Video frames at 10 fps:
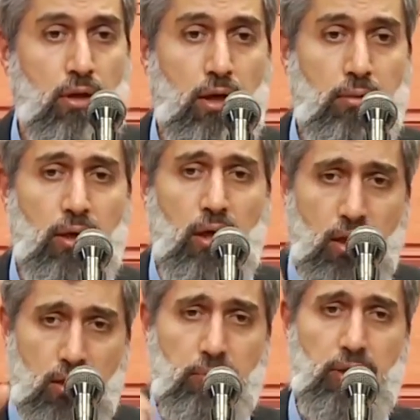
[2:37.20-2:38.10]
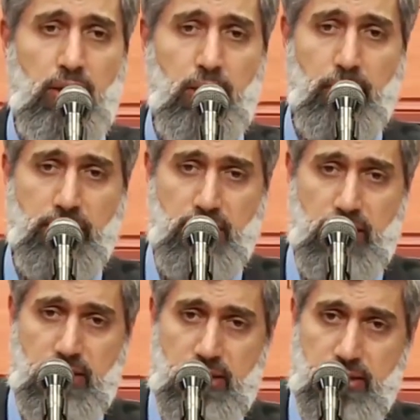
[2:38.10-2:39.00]
Ama ağlamaya da
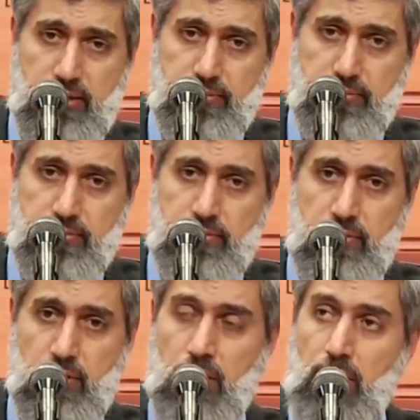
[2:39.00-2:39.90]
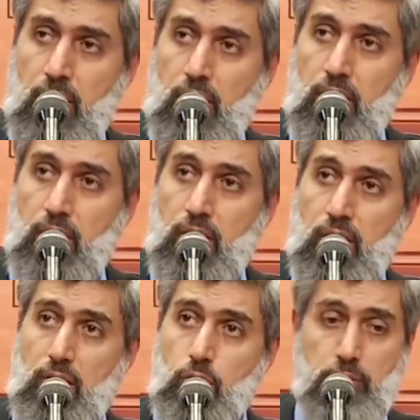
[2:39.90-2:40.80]
başladı.
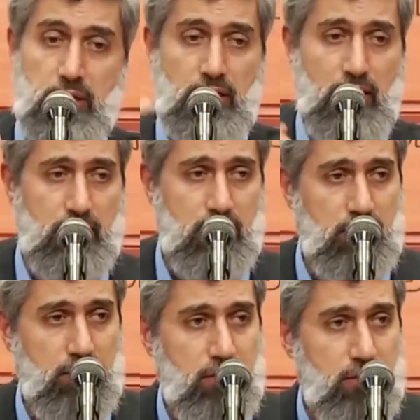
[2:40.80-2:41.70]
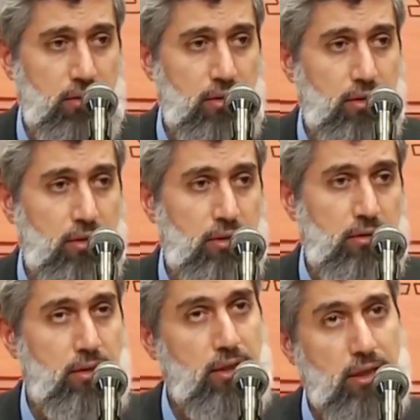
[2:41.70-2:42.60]
Kral ümitlendi.
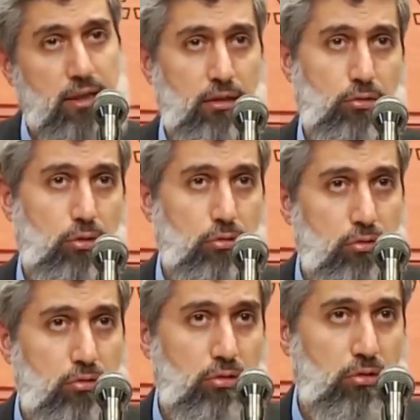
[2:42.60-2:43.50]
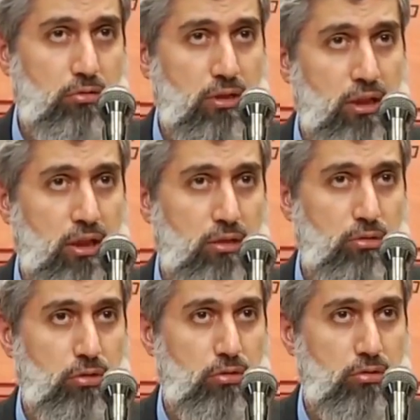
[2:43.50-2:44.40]
Dedi herhalde korktun o yüzden
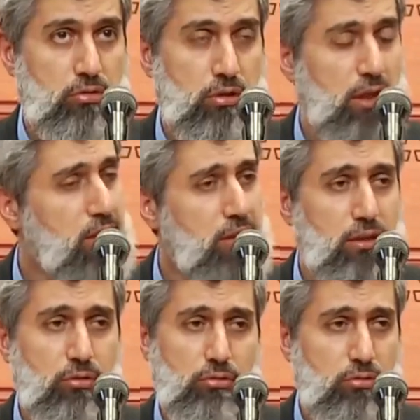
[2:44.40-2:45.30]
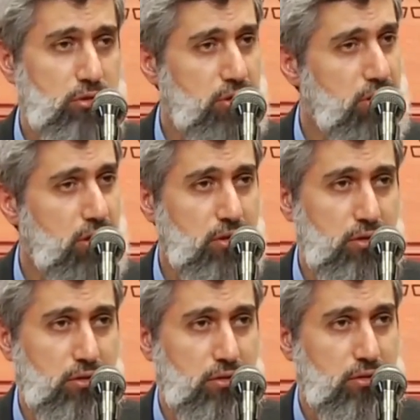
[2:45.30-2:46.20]
ağlıyorsun. Hayır dedi onun için değil.
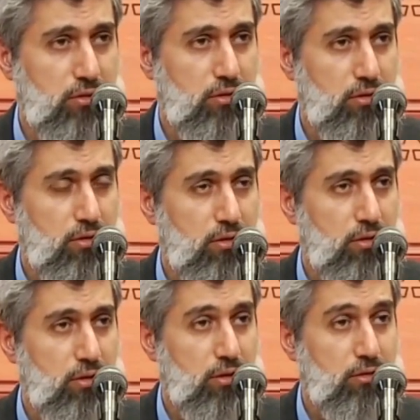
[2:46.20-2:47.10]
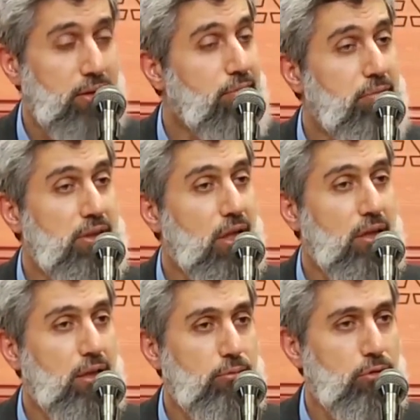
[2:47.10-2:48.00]
Sen bizi
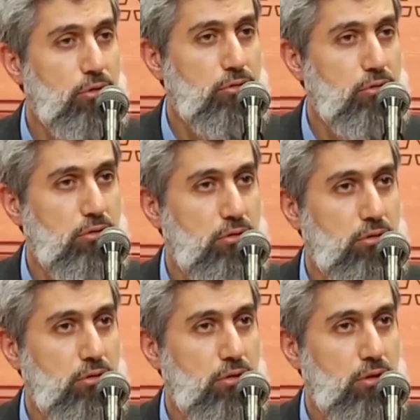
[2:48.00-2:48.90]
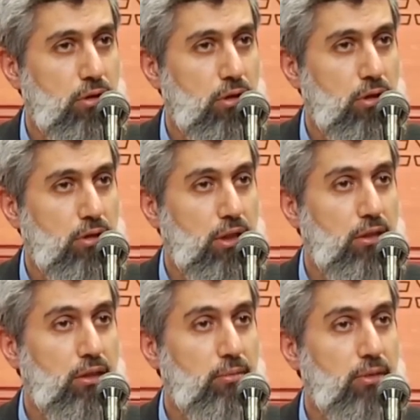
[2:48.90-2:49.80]
anlamıyorsun.
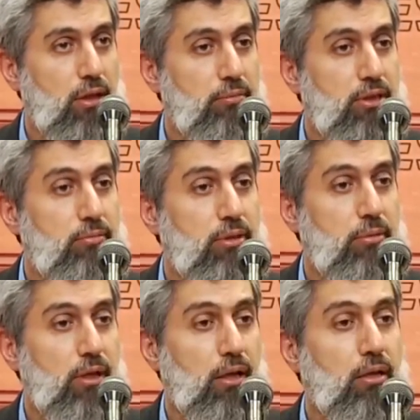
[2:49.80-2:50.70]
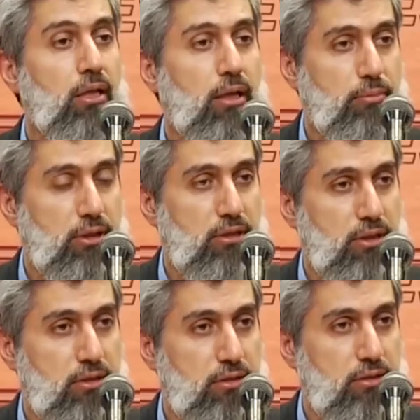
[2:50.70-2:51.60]
Senin gibiler bizim gibiler
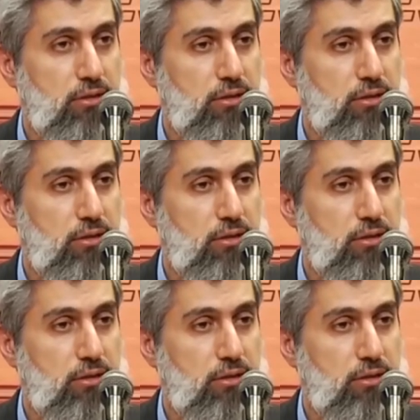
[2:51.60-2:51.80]
anlayamazlar.